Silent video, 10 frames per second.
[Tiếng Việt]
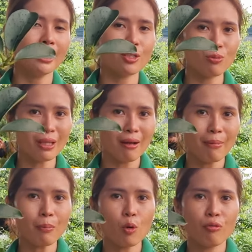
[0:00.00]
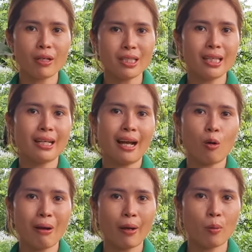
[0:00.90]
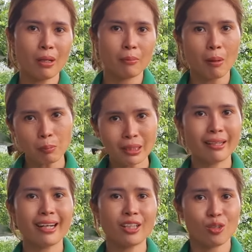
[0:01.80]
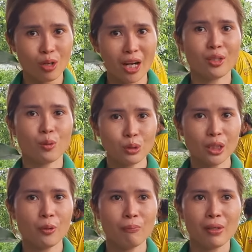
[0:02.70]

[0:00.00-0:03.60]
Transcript: thì chúng ta bắt buộc phải chi cái hầu bao của mình móc tiền ra nhiều hơn chút xíu